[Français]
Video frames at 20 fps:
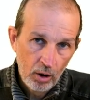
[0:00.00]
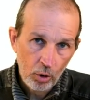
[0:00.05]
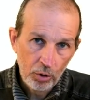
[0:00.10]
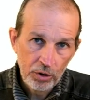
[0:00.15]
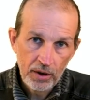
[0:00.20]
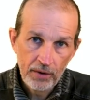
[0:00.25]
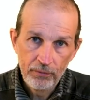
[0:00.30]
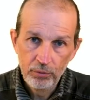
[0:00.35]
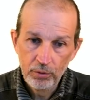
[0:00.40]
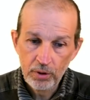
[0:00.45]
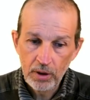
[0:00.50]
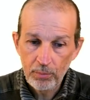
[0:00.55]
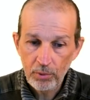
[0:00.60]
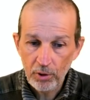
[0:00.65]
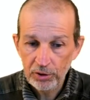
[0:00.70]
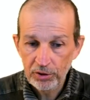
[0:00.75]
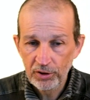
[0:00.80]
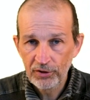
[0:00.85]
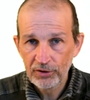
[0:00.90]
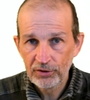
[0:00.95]
On a vu
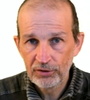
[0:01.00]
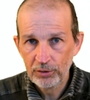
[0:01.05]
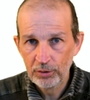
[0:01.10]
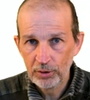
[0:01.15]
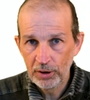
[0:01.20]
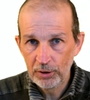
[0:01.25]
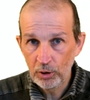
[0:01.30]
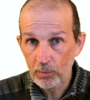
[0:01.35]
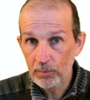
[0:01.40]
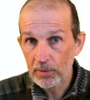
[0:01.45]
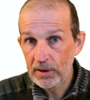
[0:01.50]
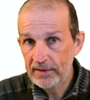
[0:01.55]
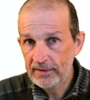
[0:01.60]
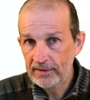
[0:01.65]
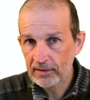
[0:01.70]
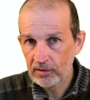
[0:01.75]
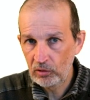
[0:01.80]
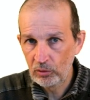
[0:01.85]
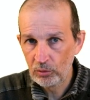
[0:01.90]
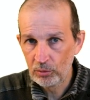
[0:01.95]
l'importance de la
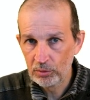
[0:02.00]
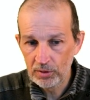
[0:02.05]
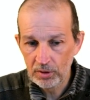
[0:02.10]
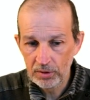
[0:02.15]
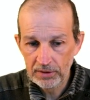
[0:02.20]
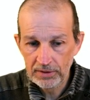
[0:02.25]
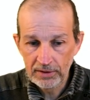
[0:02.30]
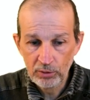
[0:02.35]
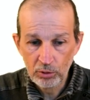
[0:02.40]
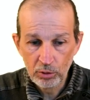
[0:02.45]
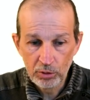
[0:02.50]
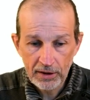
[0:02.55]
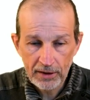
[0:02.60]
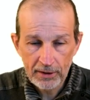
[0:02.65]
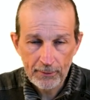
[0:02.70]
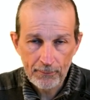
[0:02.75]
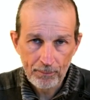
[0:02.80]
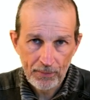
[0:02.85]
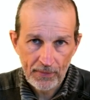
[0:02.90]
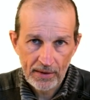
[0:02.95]
normalisation euh, des données.
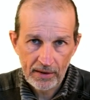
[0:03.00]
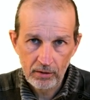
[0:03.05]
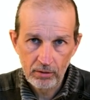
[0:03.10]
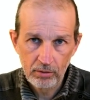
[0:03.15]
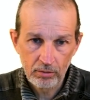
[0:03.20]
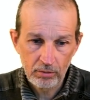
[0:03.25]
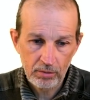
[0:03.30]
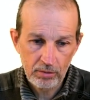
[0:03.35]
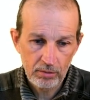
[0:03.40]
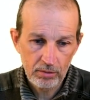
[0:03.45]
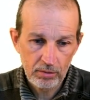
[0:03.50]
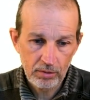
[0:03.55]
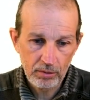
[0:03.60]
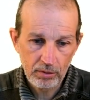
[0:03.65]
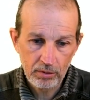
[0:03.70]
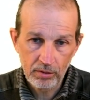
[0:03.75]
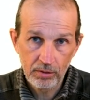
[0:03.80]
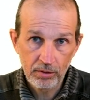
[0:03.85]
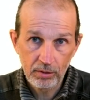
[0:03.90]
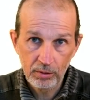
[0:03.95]
Donc
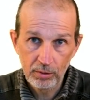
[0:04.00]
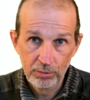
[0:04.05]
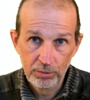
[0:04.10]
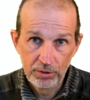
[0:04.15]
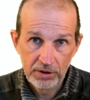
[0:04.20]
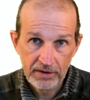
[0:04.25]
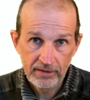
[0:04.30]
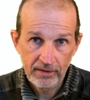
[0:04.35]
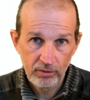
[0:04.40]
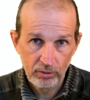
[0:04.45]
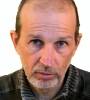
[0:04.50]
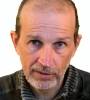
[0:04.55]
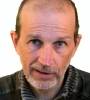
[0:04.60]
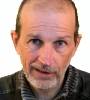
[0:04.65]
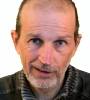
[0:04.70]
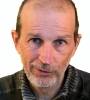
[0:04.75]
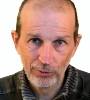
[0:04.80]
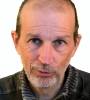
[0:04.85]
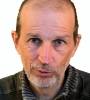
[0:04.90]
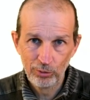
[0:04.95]
euh, l'utilisation d'un
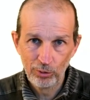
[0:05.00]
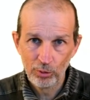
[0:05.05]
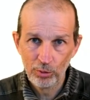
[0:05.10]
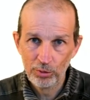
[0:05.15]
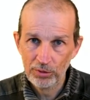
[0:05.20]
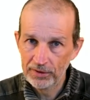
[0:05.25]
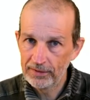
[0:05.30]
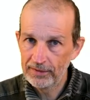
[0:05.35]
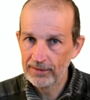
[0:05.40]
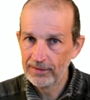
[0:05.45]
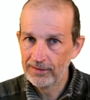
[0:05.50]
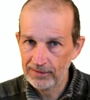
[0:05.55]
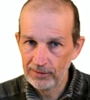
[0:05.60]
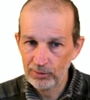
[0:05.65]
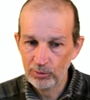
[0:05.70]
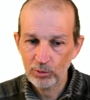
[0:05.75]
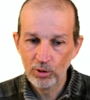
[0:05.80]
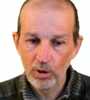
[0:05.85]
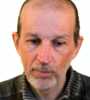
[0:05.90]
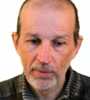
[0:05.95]
réseau de neurones nécessite
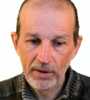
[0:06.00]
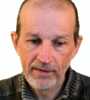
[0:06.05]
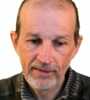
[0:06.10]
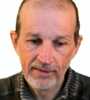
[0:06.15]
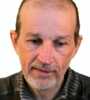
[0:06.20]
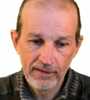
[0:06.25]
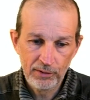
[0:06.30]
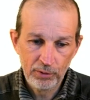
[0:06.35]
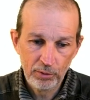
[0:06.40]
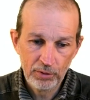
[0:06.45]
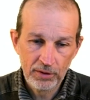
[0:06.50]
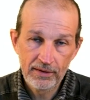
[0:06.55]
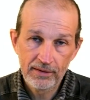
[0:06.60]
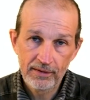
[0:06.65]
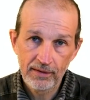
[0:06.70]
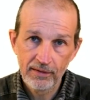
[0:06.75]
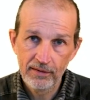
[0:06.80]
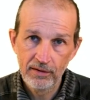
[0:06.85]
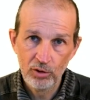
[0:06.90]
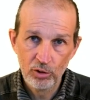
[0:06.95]
de normaliser les données.
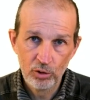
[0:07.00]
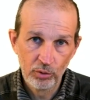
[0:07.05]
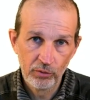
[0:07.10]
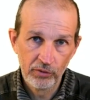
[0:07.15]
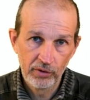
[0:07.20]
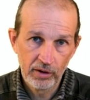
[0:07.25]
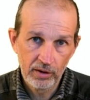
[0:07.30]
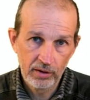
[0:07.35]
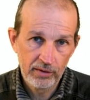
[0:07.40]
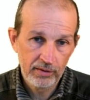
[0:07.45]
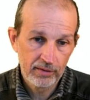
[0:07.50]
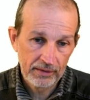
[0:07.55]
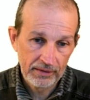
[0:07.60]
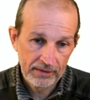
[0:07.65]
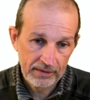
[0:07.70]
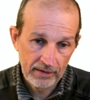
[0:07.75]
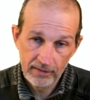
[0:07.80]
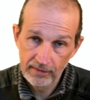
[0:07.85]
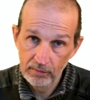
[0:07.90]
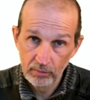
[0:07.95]
Ça, c'est une chose
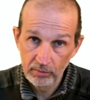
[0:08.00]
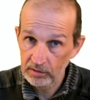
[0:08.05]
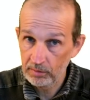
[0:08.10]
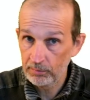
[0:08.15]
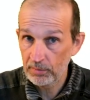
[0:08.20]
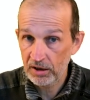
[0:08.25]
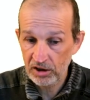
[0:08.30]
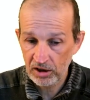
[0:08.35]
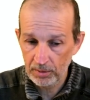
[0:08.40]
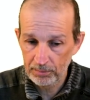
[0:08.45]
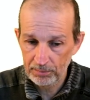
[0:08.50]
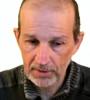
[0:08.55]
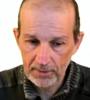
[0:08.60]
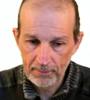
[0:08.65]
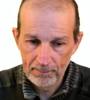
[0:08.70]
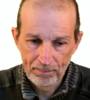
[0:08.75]
essentielle, sinon ça ne marchera pas.